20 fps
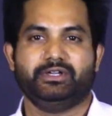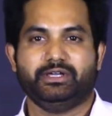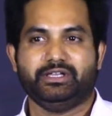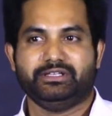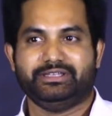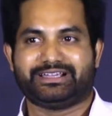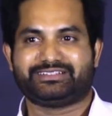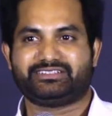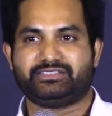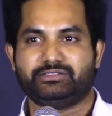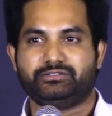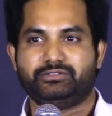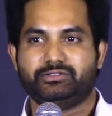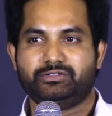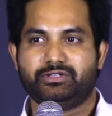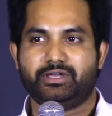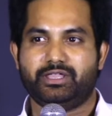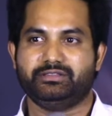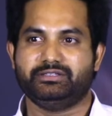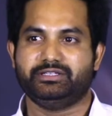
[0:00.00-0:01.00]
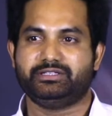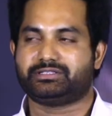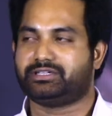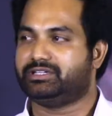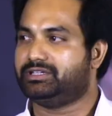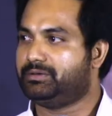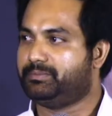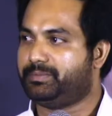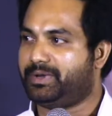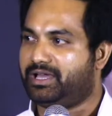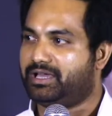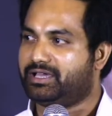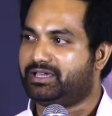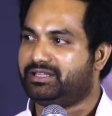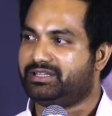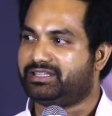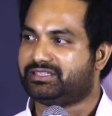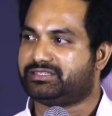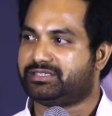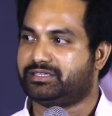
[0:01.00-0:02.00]
నాకు సిద్ధులో అన్నిటికన్నా బాగా
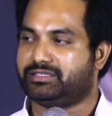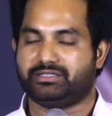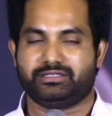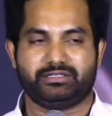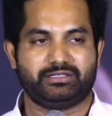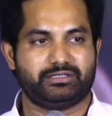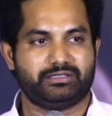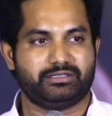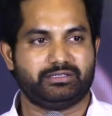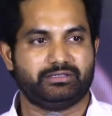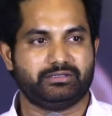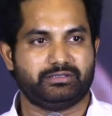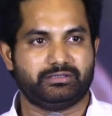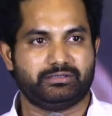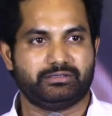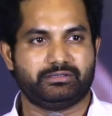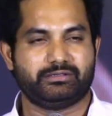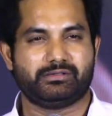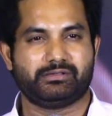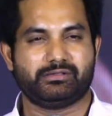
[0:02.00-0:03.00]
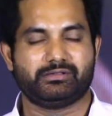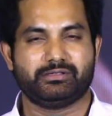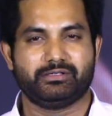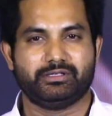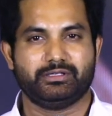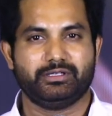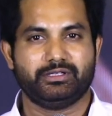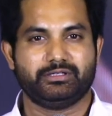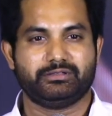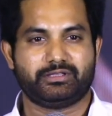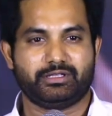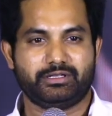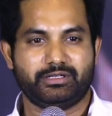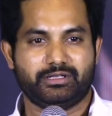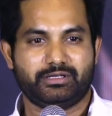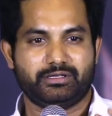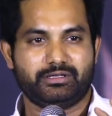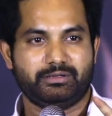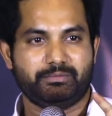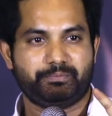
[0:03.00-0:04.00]
నచ్చేది తన
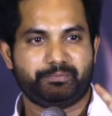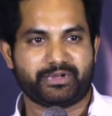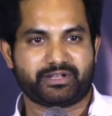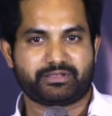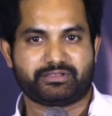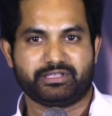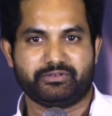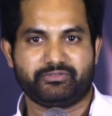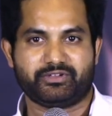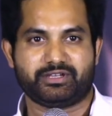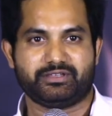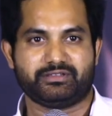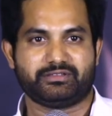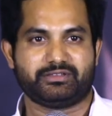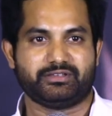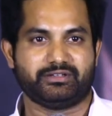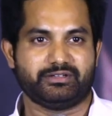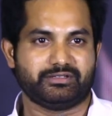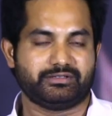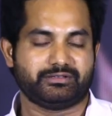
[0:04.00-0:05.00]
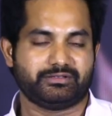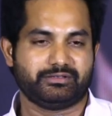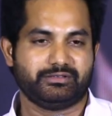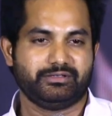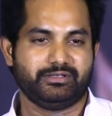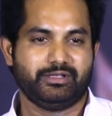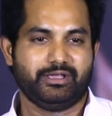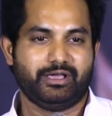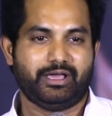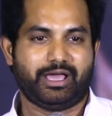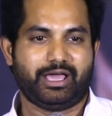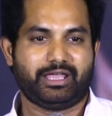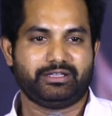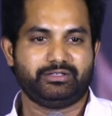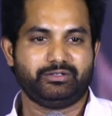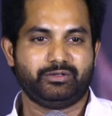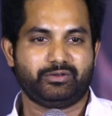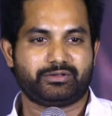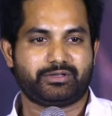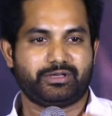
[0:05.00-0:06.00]
పర్సీవరెన్స్ అండి అది
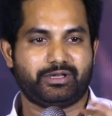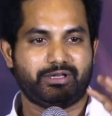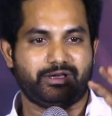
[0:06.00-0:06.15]
ఒక